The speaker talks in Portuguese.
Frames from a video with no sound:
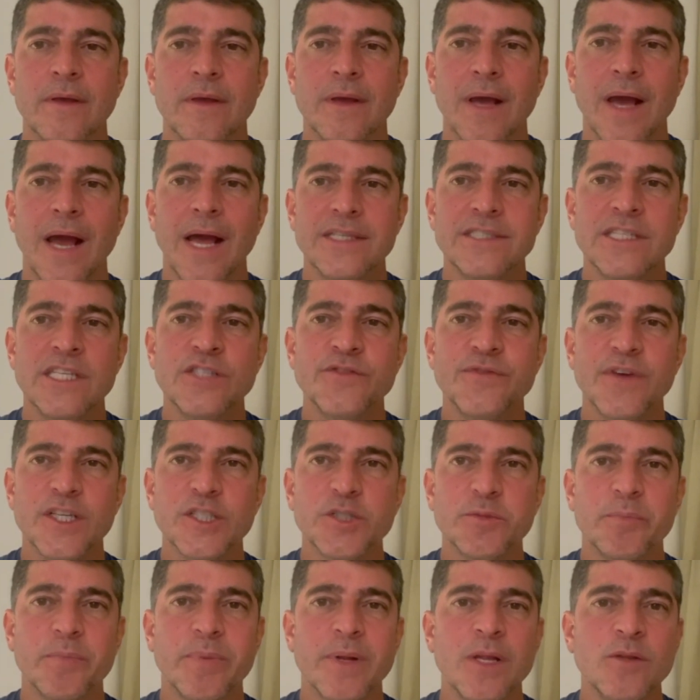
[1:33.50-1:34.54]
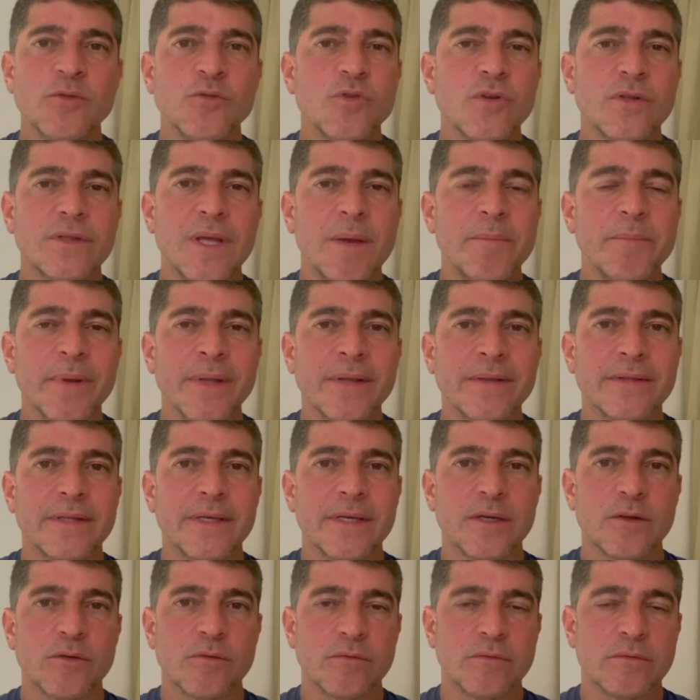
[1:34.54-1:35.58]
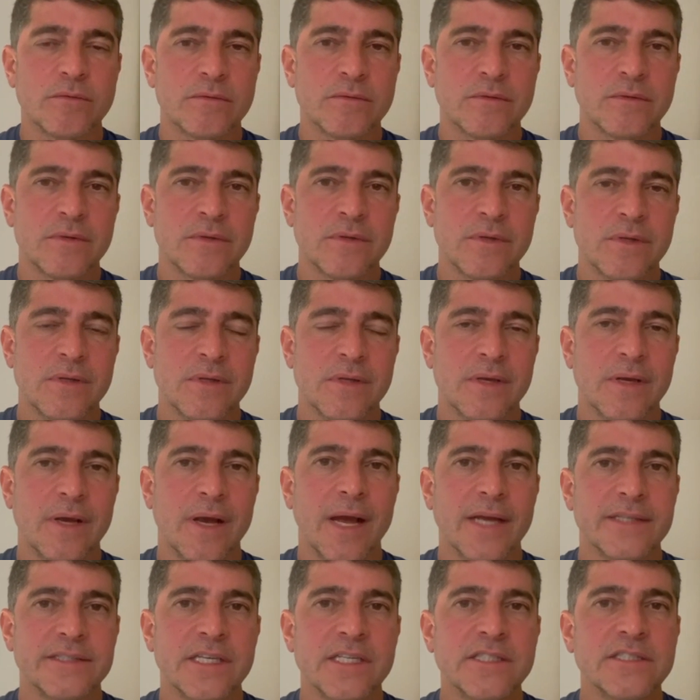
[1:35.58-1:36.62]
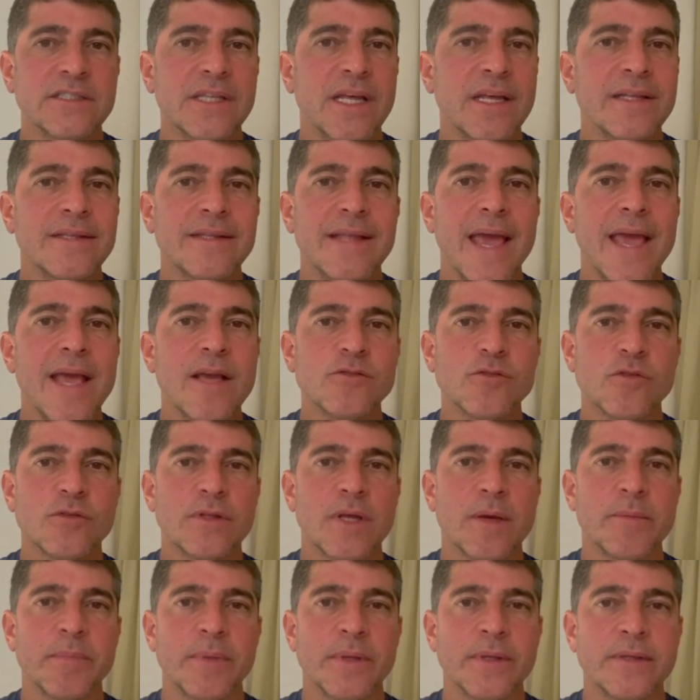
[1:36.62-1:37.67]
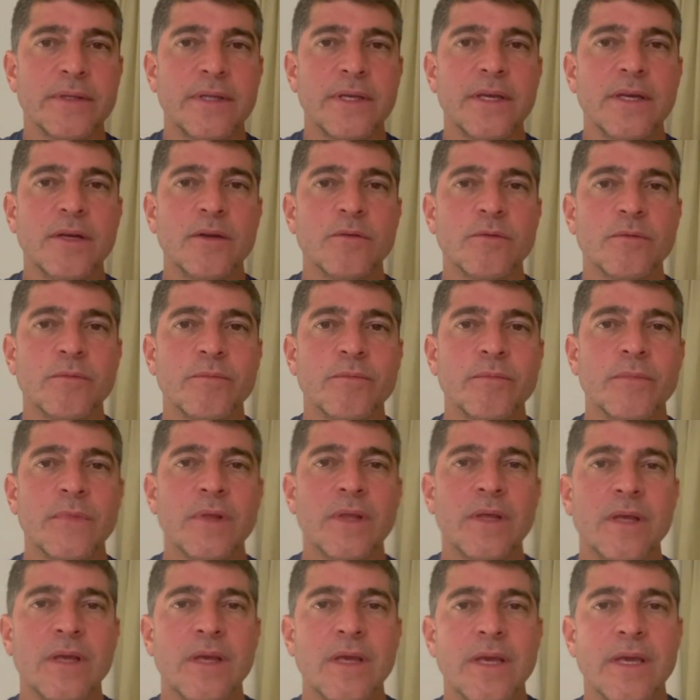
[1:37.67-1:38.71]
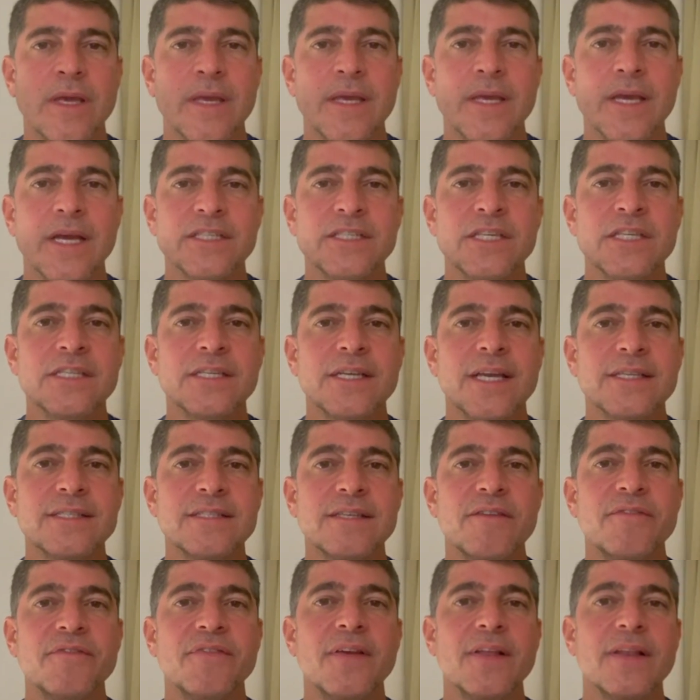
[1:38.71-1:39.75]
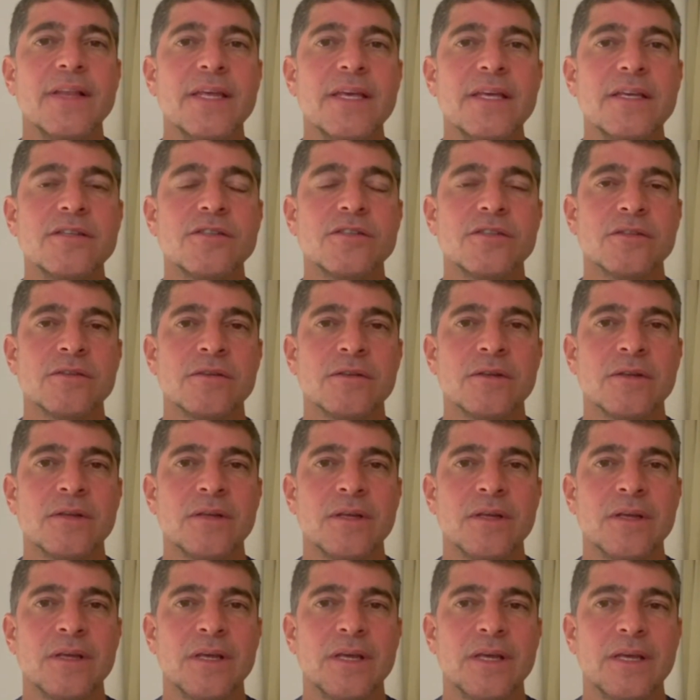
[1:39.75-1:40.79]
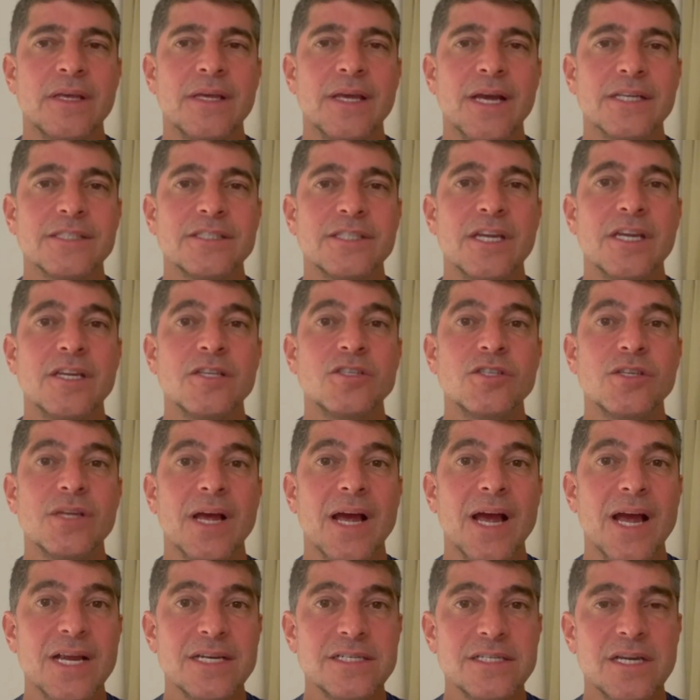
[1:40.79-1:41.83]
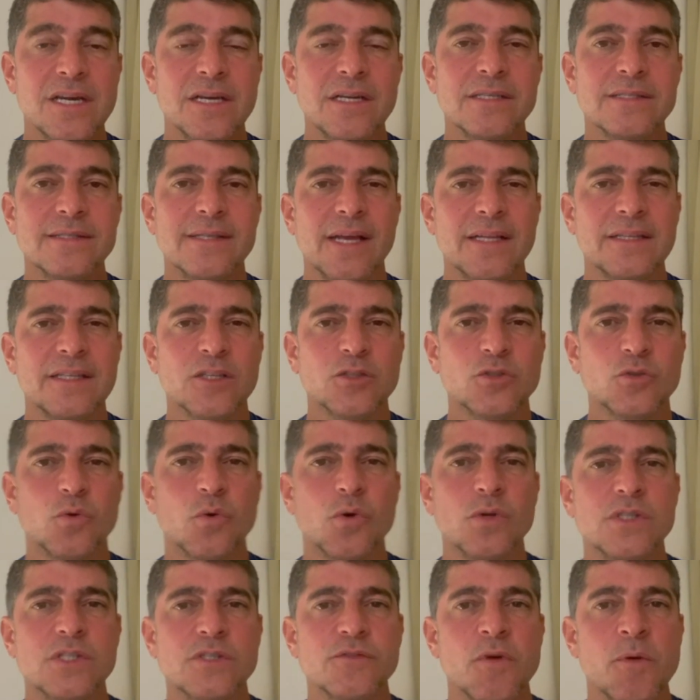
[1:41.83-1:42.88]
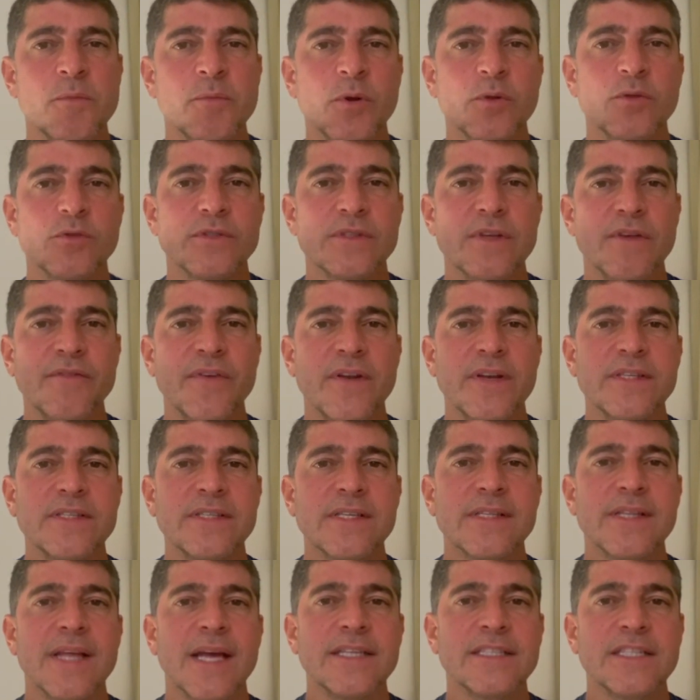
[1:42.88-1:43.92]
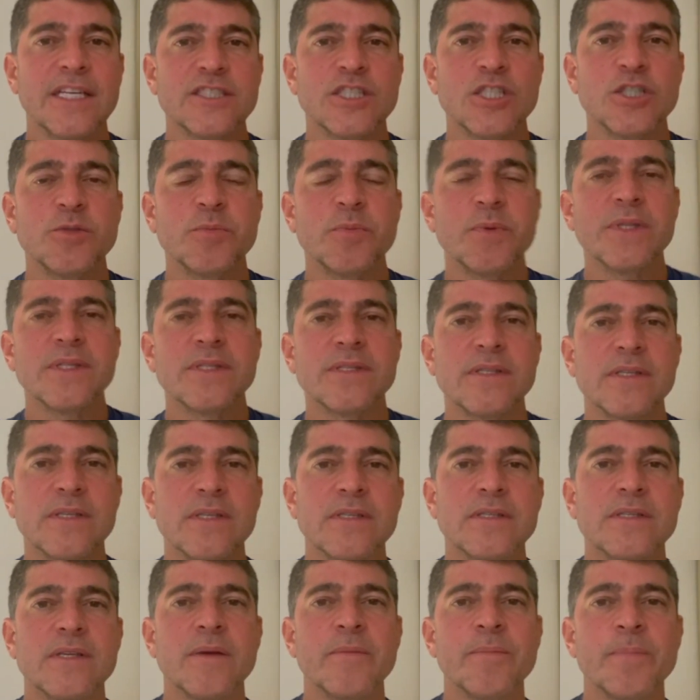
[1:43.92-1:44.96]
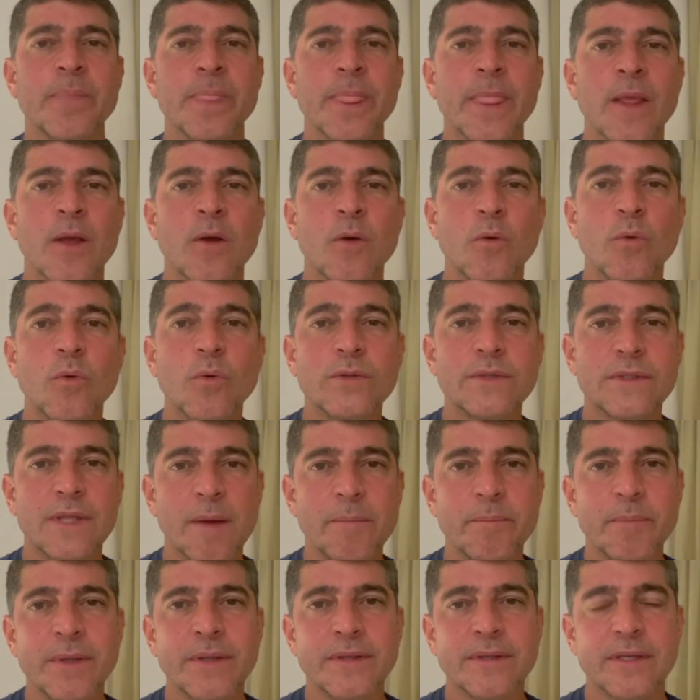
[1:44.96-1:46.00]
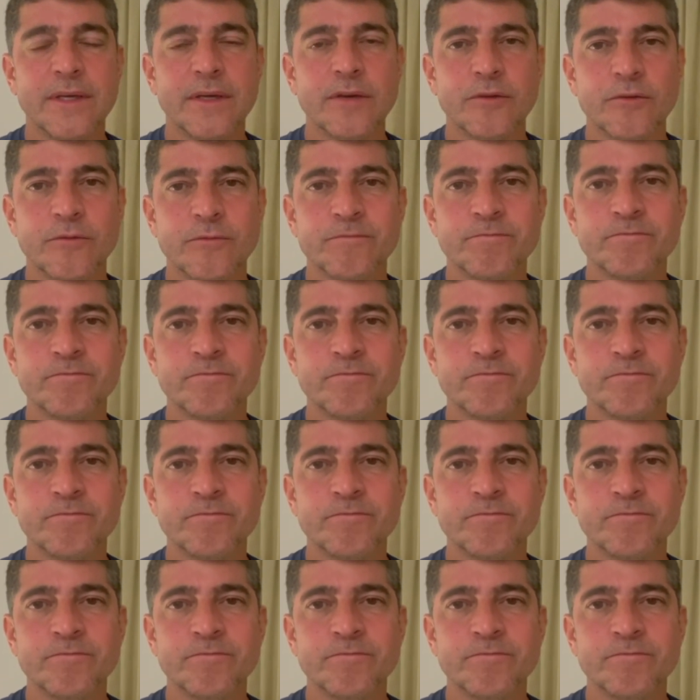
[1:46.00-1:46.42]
A gente faz planos o tempo inteiro, a gente tem ideias o tempo inteiro e a gente quer ser feliz e a gente acha que certas coisas vão produzir a felicidade que a gente precisa o tempo inteiro.